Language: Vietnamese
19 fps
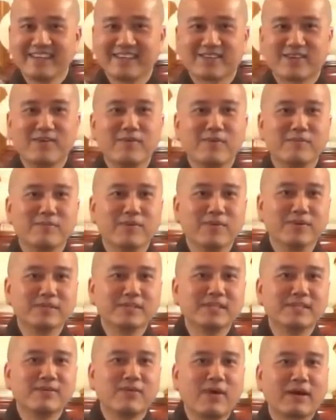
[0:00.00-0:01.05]
Thì có một
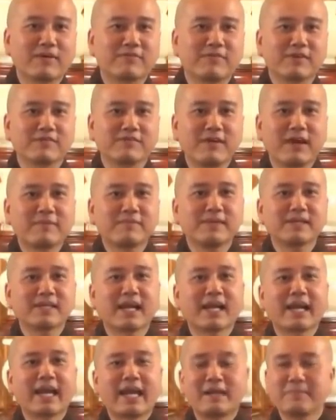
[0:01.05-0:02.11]
buổi sinh hoạt Phật Pháp với
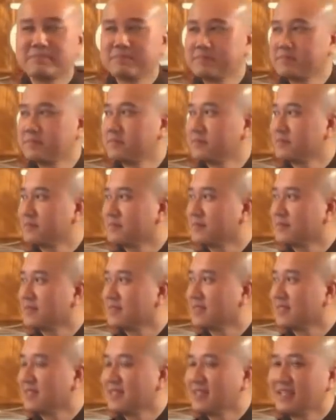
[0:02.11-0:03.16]
các em.
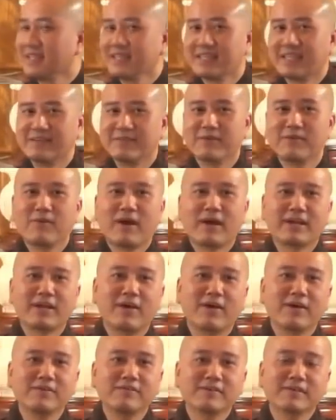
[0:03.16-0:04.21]
Thì Pháp Hòa
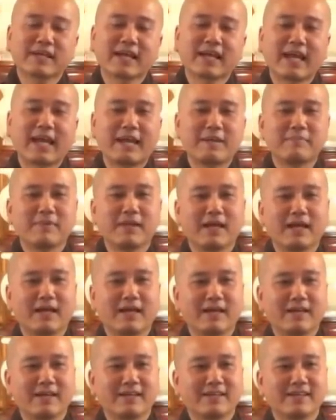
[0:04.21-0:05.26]
nói với các em
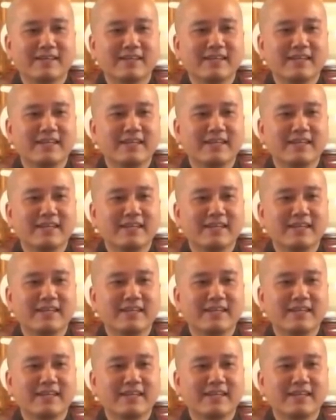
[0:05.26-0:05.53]
là